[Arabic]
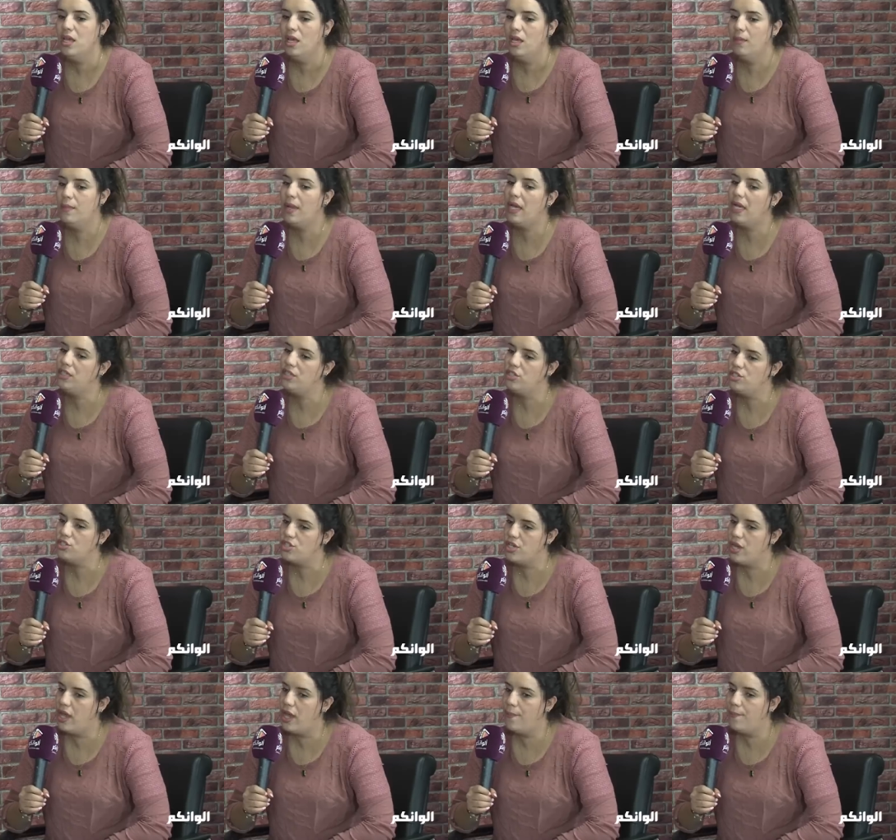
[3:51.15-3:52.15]
ما غاديش
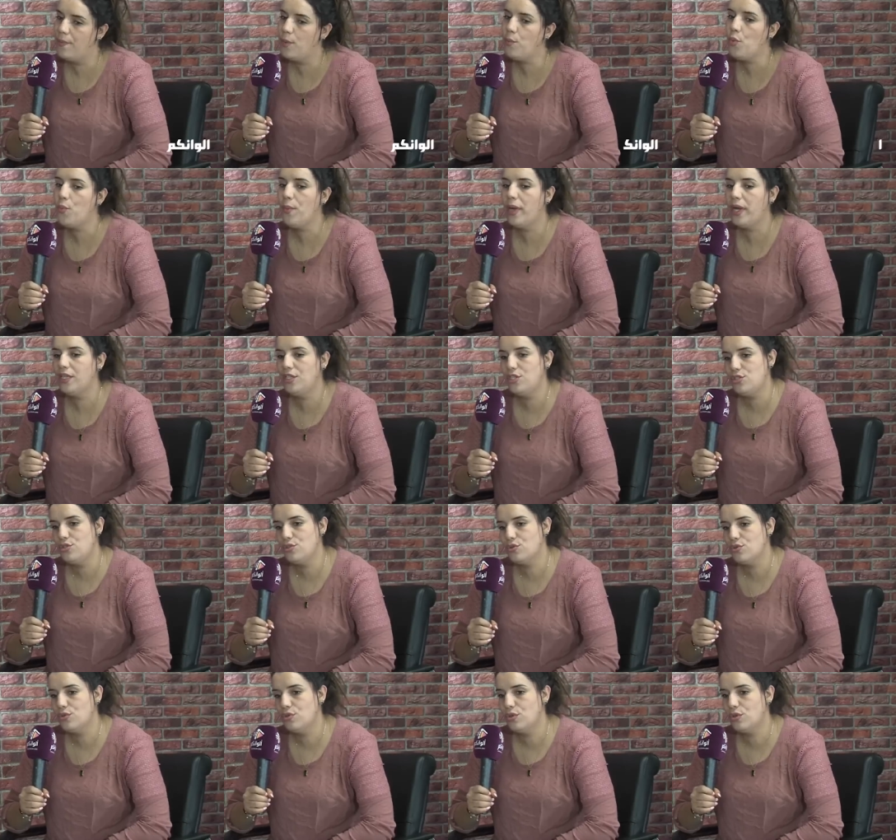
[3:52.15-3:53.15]
نعمم وما غاديش
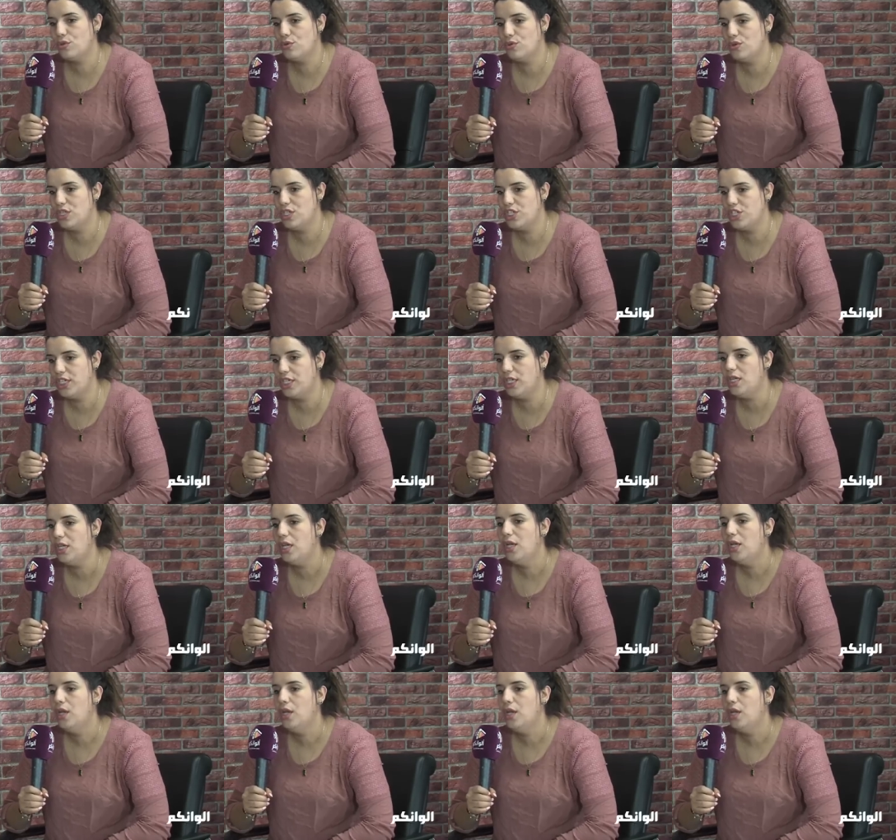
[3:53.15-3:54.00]
نقول كل شيء